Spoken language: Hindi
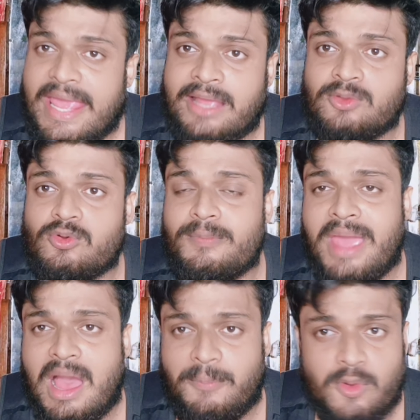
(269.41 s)
एक तो
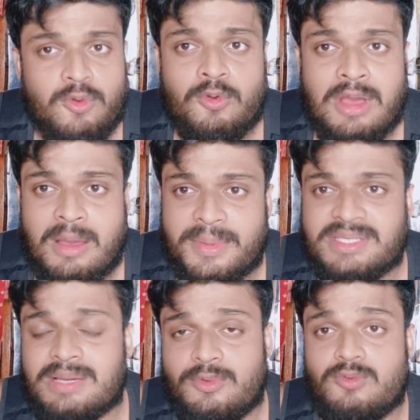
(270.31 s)
मैं आप लोगों को
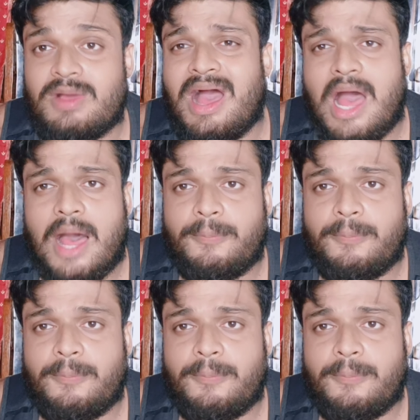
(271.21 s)
हमेशा बोलूँगा